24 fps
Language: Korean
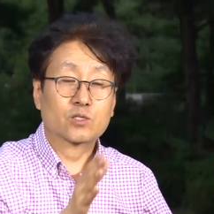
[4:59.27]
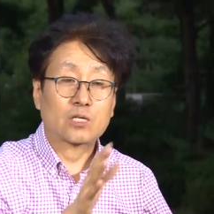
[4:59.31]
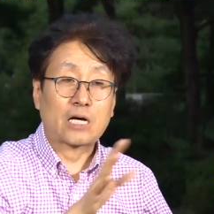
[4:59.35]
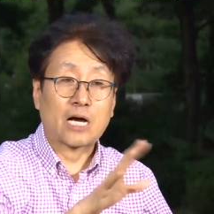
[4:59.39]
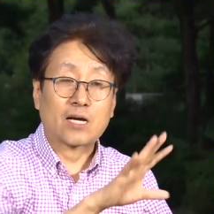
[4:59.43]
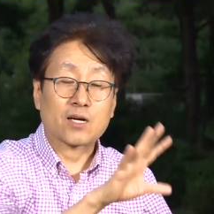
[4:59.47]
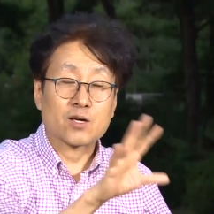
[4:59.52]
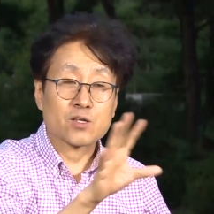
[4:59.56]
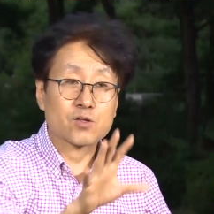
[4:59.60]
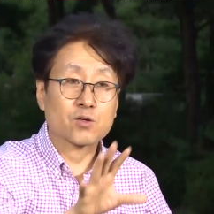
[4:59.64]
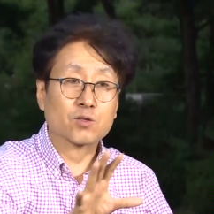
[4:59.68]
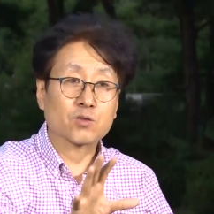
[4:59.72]

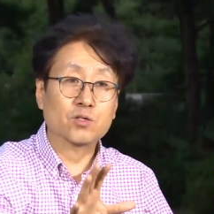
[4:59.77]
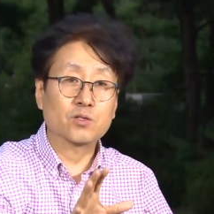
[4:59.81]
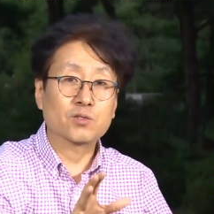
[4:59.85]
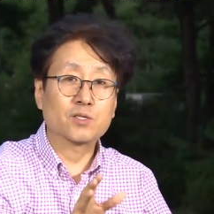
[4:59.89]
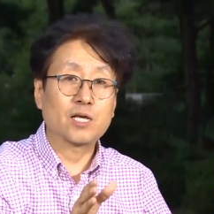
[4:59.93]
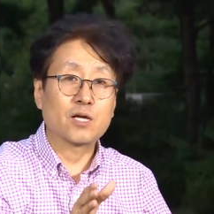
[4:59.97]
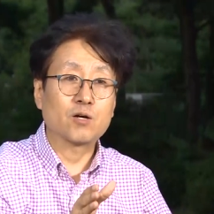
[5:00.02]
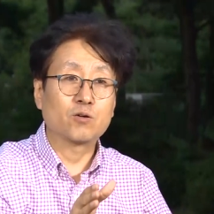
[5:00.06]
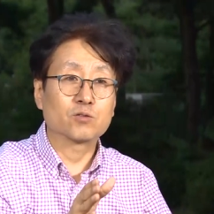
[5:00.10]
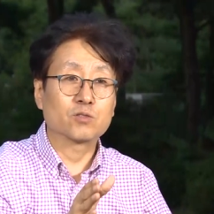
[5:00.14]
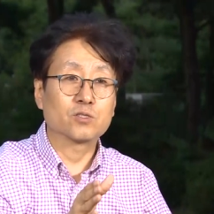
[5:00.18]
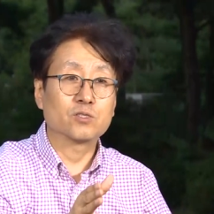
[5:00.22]
아까 썼던
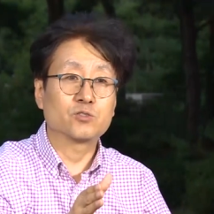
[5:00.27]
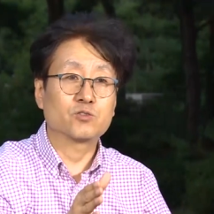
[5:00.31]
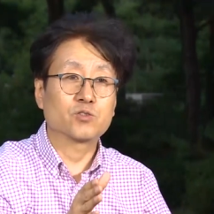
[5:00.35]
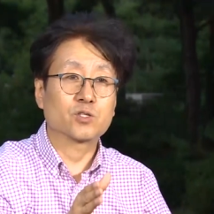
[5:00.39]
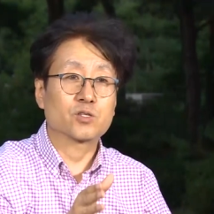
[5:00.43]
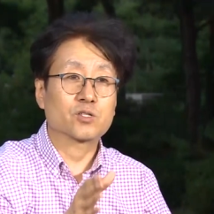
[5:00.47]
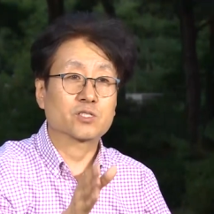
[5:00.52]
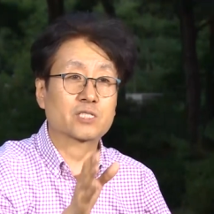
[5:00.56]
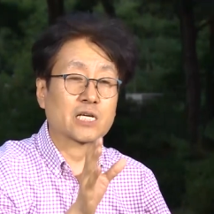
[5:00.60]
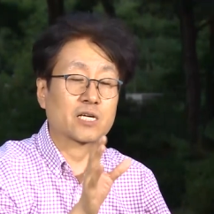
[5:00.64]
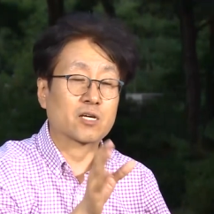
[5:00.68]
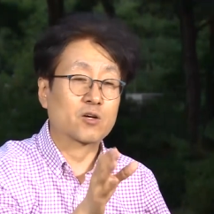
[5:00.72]
내용들
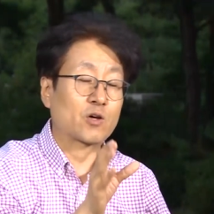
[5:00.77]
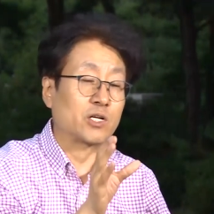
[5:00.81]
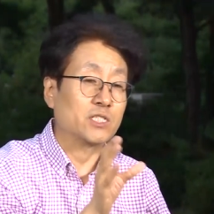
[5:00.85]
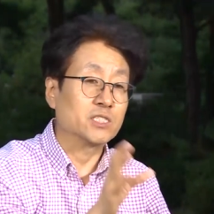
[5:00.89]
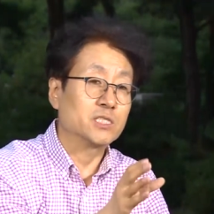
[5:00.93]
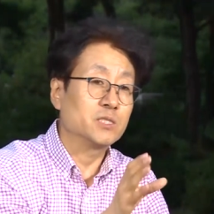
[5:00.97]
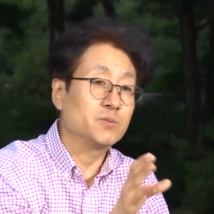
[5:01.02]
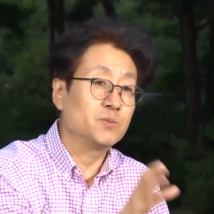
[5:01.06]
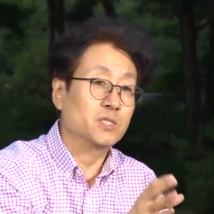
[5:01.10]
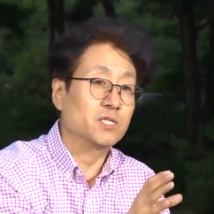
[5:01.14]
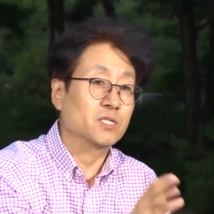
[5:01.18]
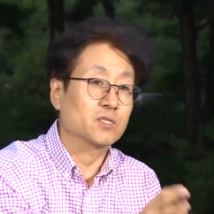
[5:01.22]
중에서 자기가
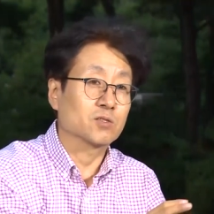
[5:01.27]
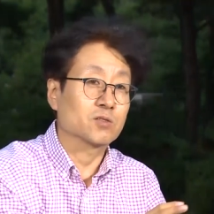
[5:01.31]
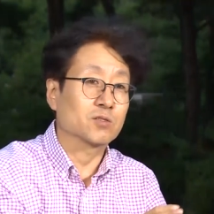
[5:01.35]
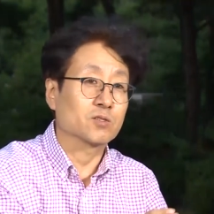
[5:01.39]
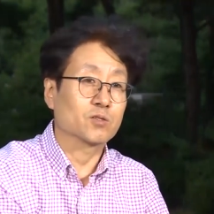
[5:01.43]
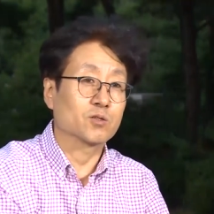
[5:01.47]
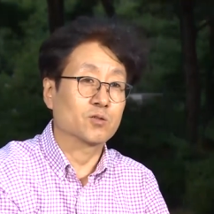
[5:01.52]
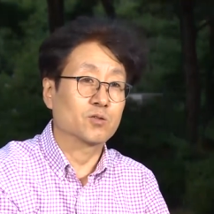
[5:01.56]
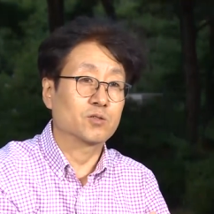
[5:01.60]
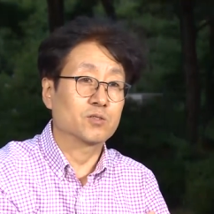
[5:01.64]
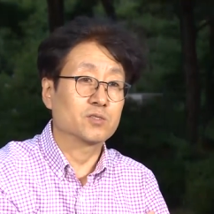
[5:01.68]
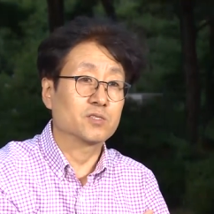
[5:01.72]
관심 있게
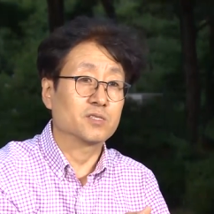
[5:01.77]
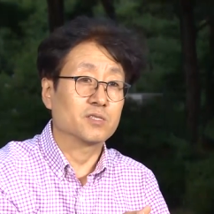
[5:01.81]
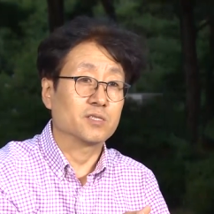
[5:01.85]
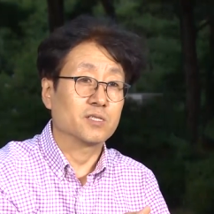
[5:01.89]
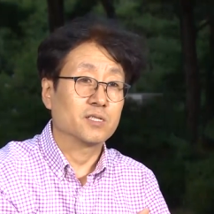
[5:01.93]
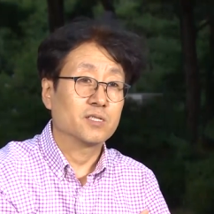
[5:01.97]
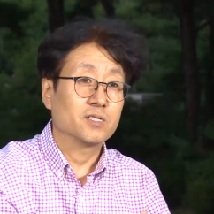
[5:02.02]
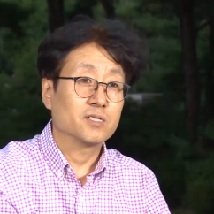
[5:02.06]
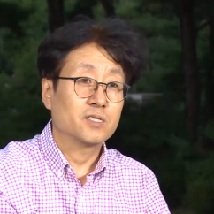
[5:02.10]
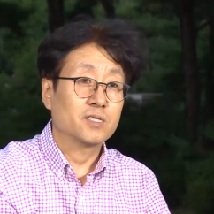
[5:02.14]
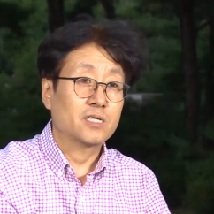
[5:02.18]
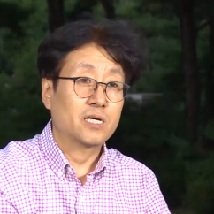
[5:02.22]
들었던 거는
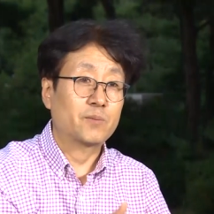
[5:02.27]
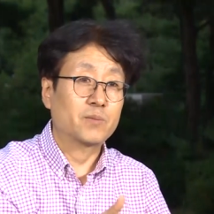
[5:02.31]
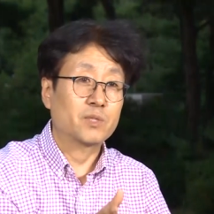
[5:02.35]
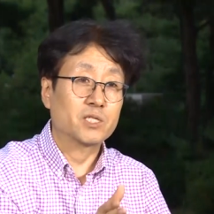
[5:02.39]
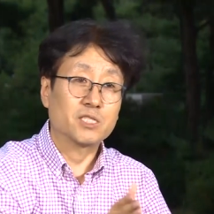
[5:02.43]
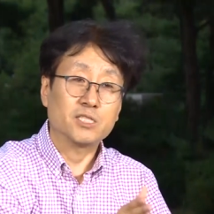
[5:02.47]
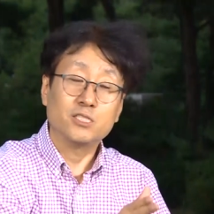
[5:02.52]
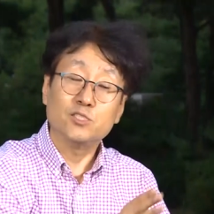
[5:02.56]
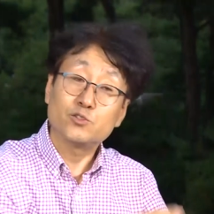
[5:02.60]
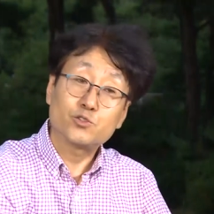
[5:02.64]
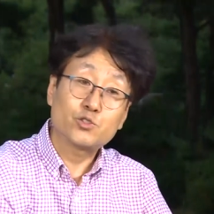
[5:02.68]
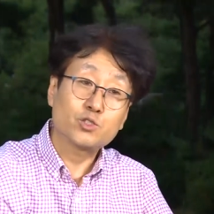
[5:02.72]

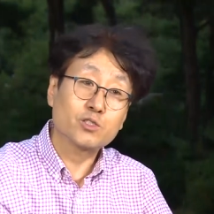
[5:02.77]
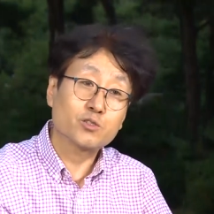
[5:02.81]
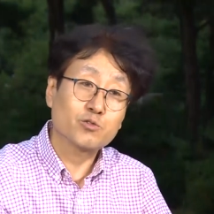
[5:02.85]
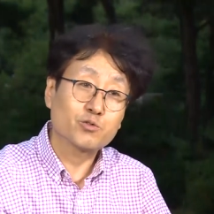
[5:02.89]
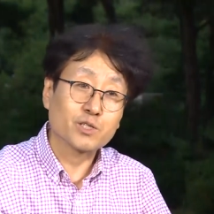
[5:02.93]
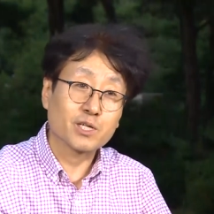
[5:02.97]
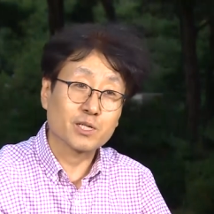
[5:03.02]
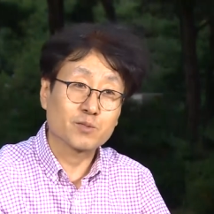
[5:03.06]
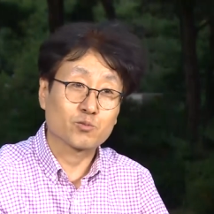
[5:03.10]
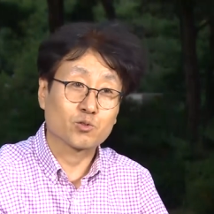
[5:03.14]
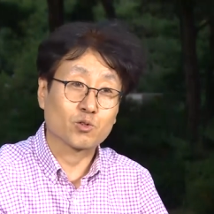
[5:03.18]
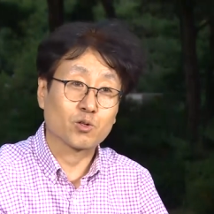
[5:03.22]
일주일
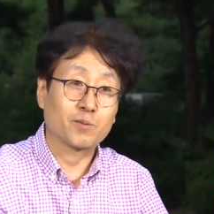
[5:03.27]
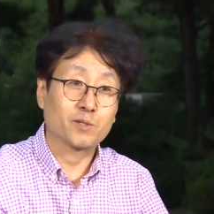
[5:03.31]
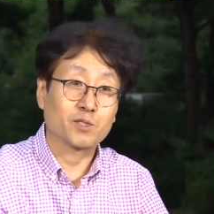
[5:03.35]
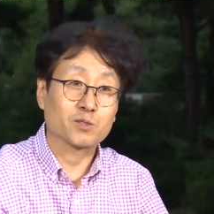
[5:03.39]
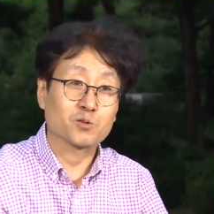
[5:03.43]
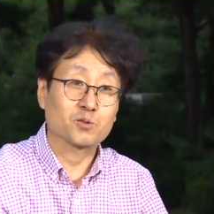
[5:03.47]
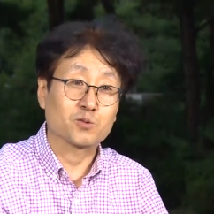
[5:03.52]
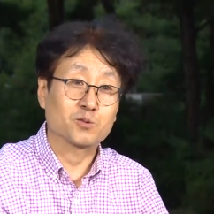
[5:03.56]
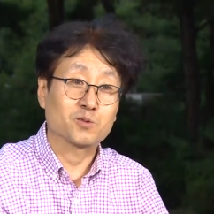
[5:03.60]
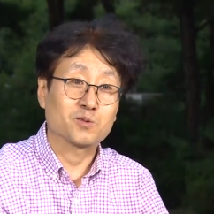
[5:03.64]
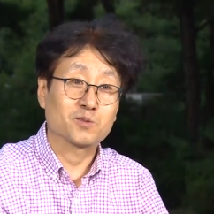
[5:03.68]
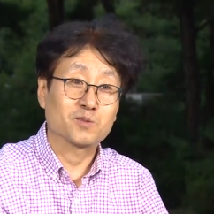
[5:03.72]
후에
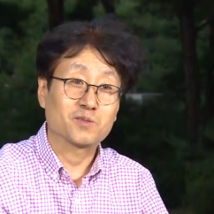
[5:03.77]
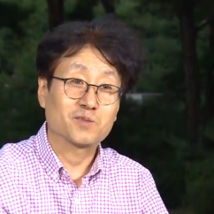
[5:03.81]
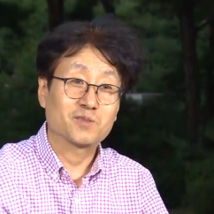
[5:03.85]
물어봐도